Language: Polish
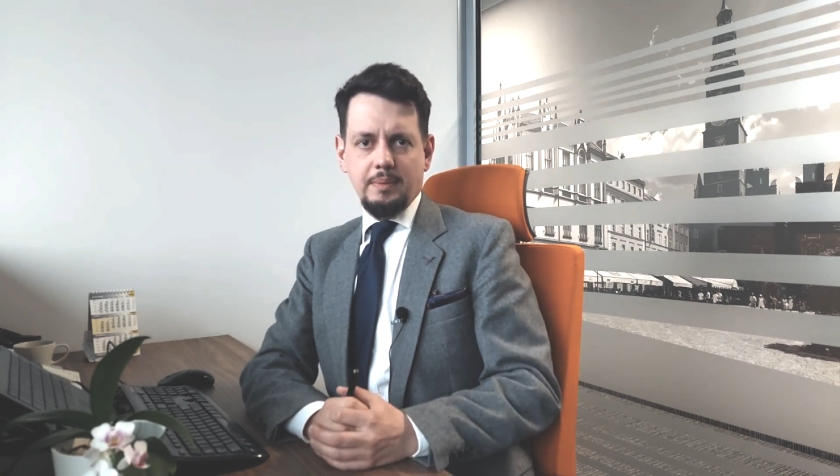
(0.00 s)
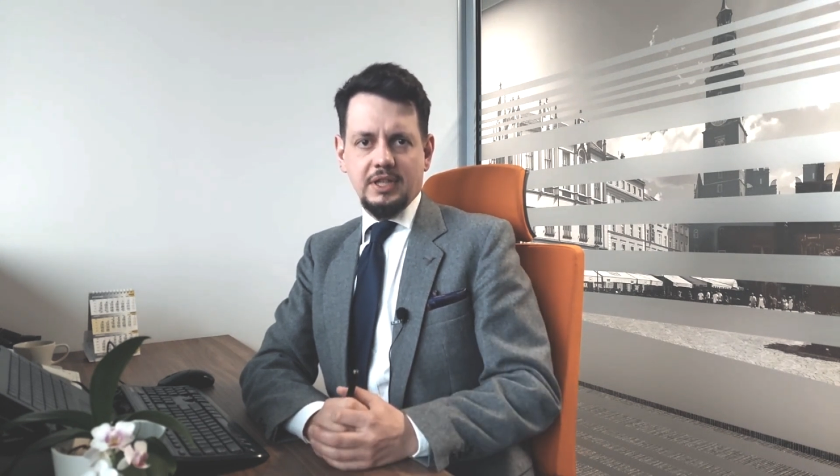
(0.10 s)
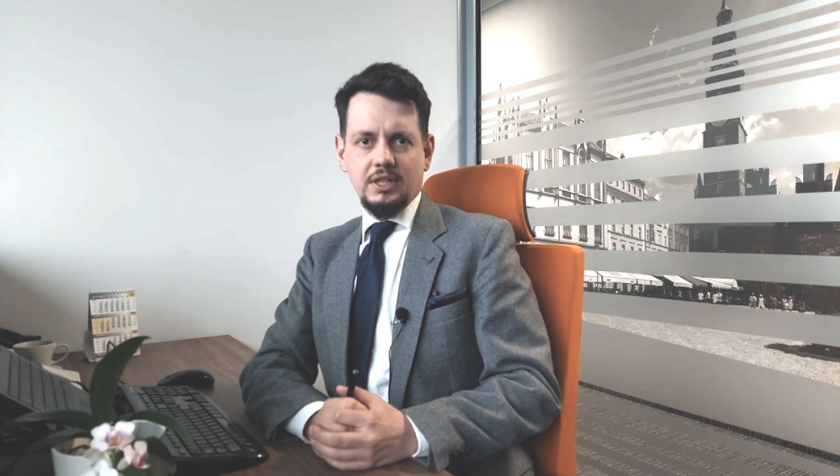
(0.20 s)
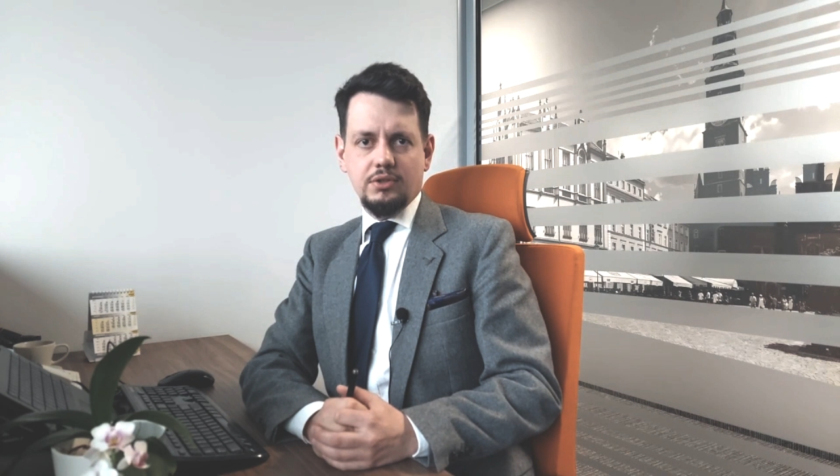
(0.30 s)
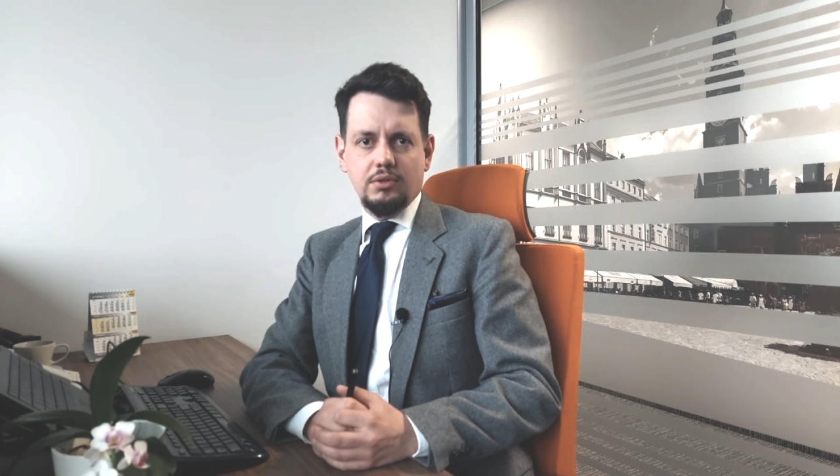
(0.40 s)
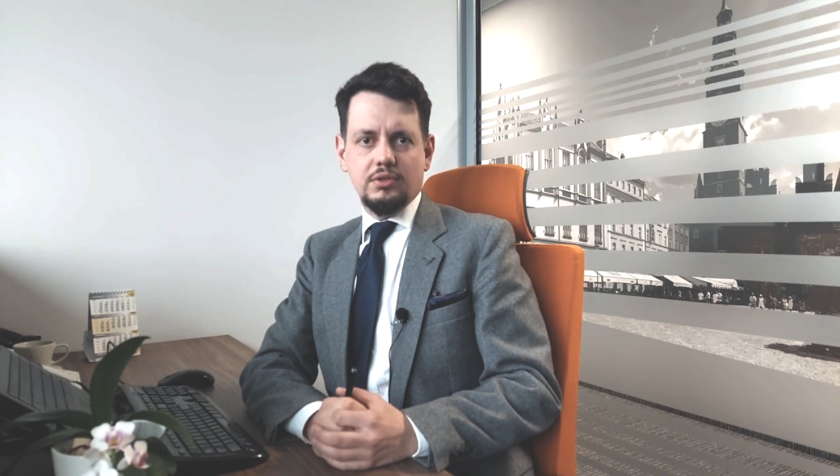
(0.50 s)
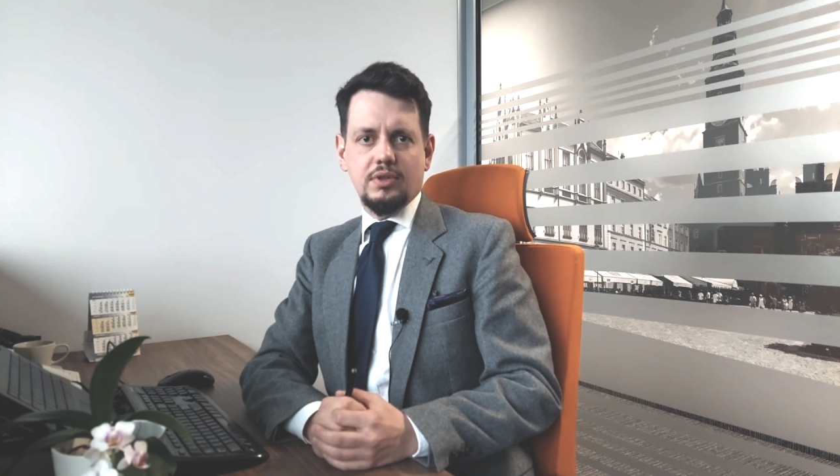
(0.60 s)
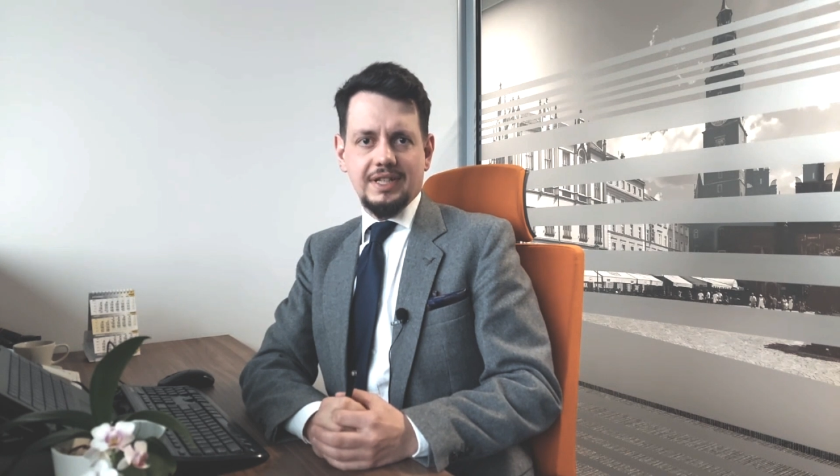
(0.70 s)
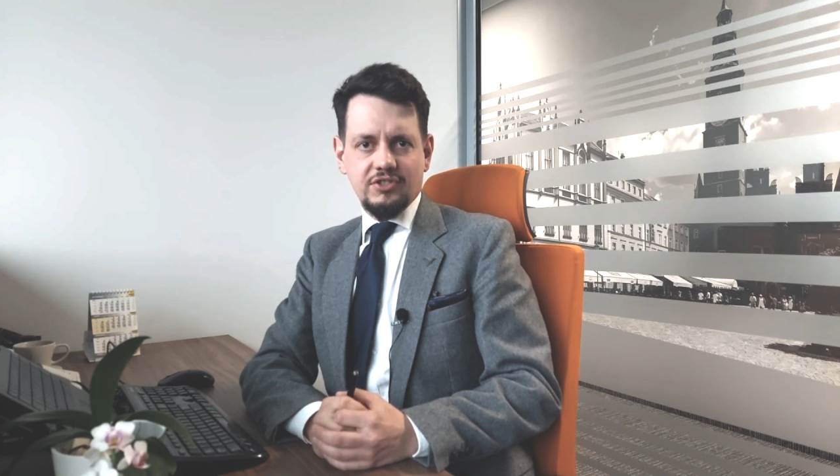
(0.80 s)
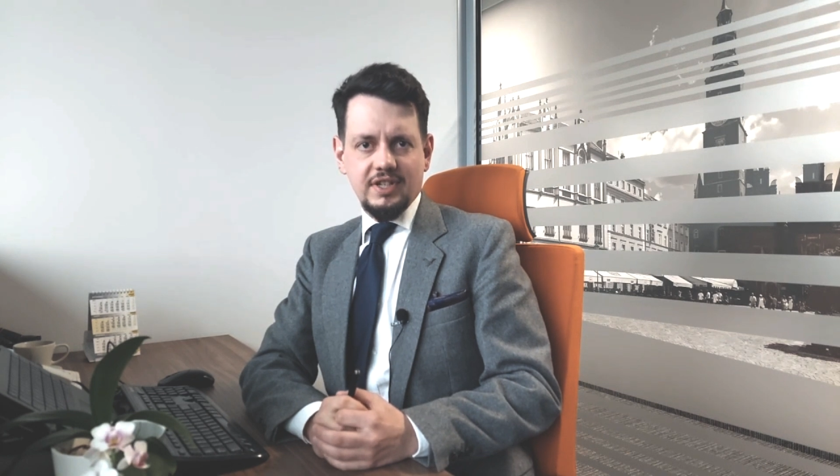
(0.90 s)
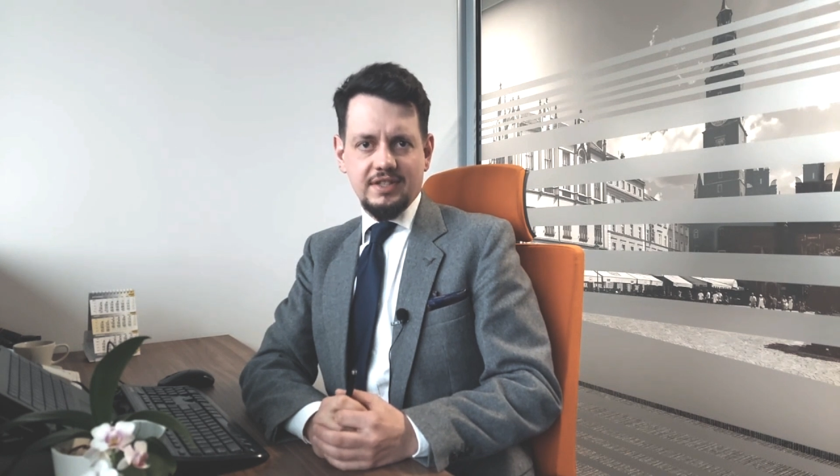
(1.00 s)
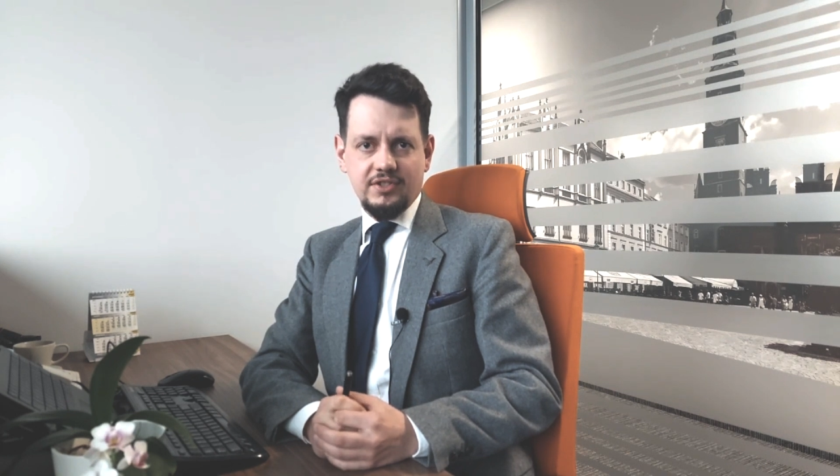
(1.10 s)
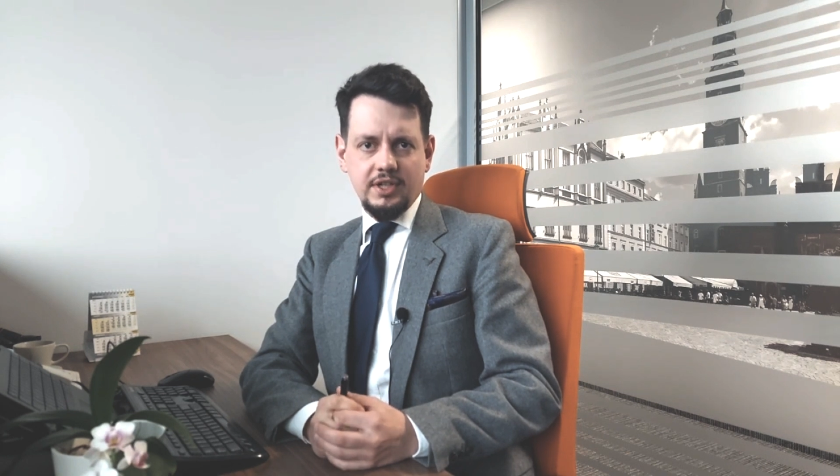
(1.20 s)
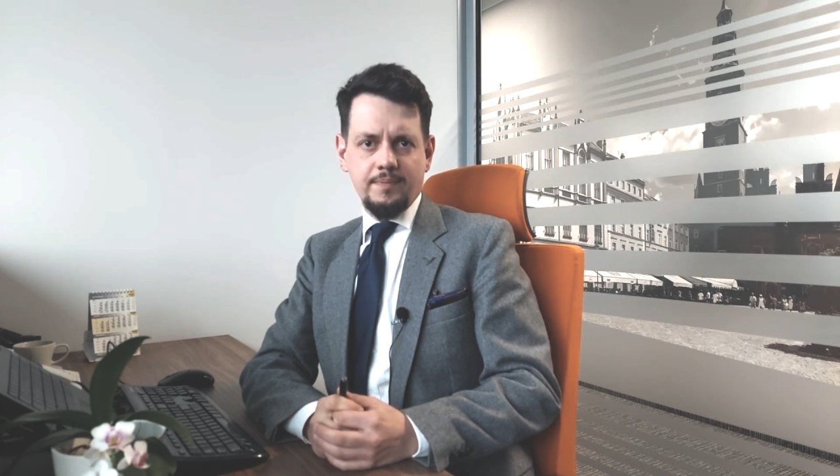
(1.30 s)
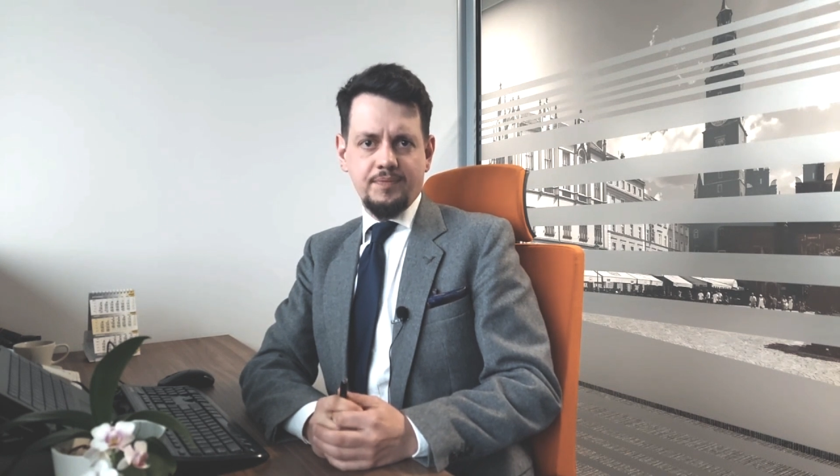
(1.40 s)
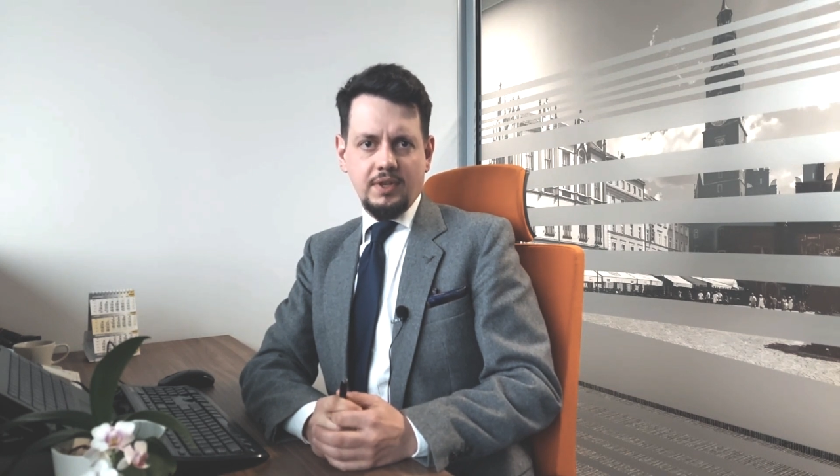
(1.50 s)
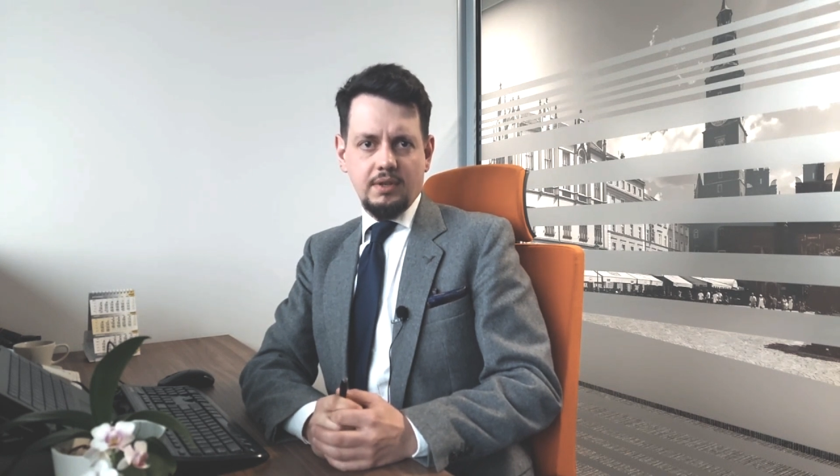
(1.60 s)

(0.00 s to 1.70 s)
pamiętać o coraz częstszych